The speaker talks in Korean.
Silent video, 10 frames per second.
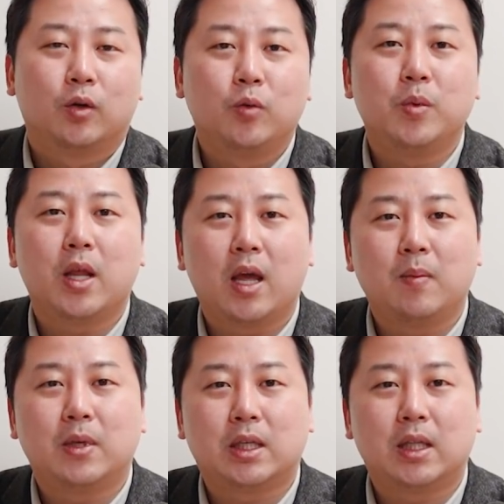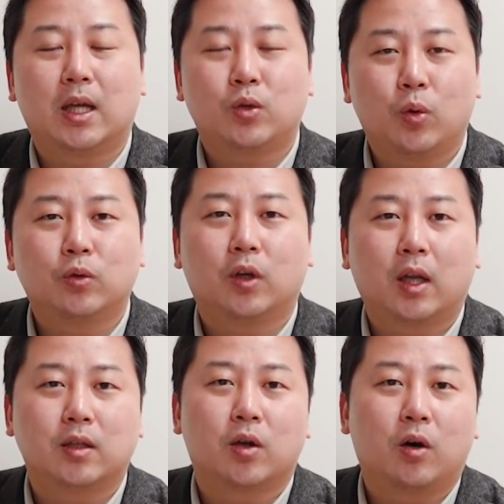국민의힘이 지난
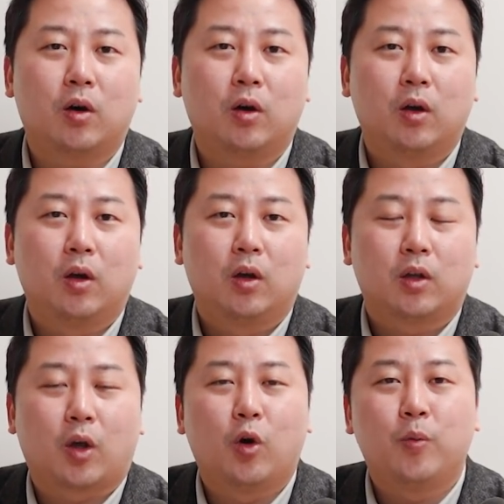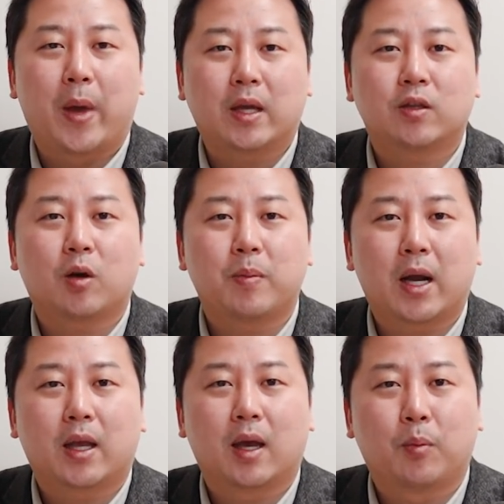총선에서 겨우
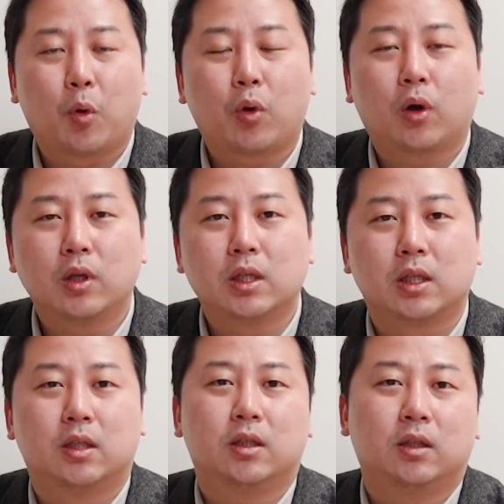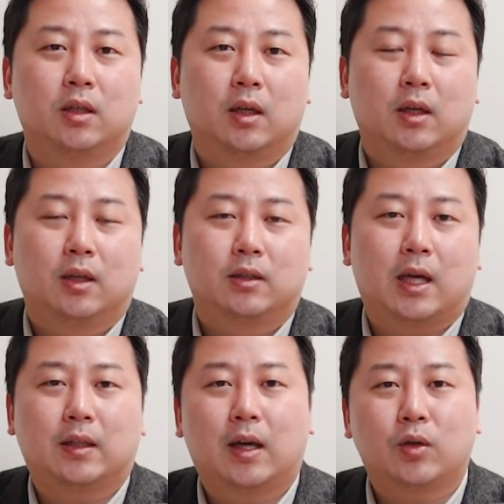100석밖에 못 건지는
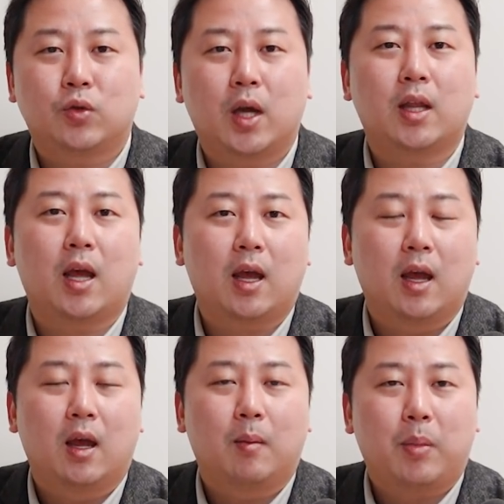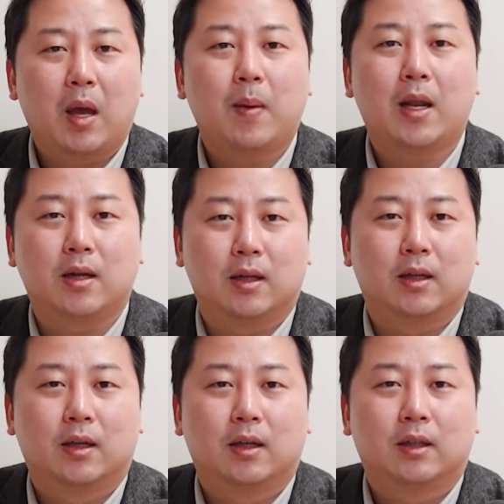사상 최대 패배를
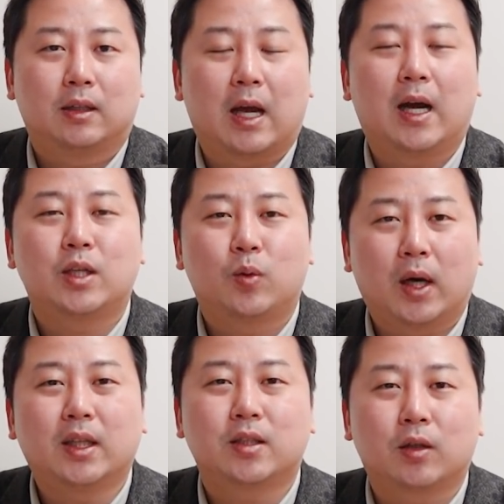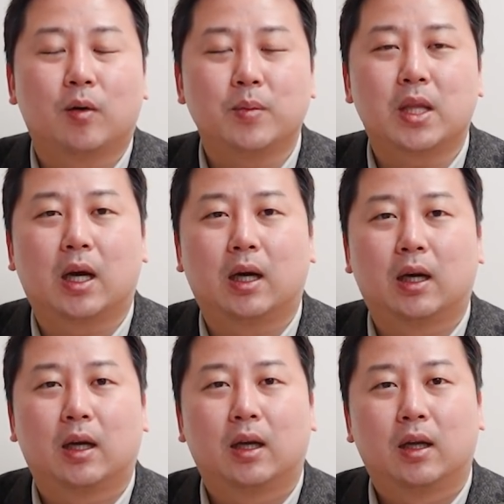당하지도 않았을 겁니다.
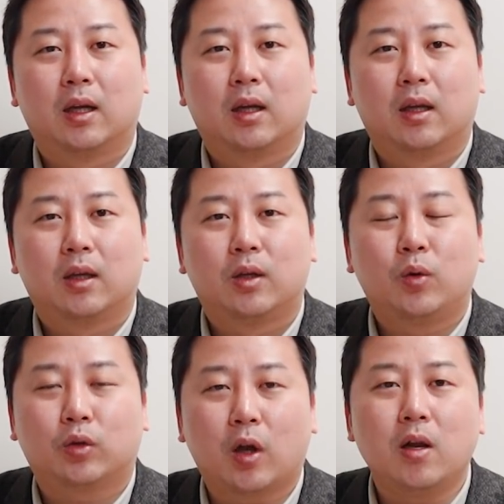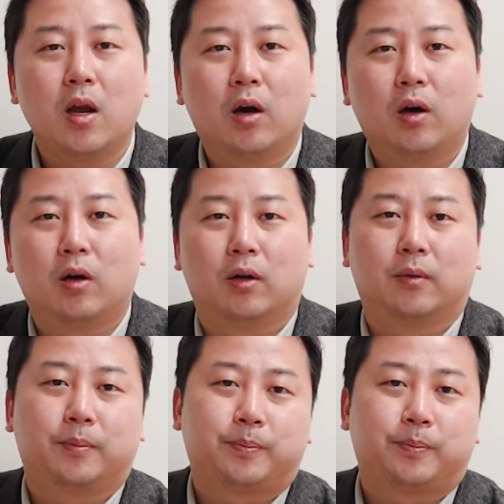그리고 설령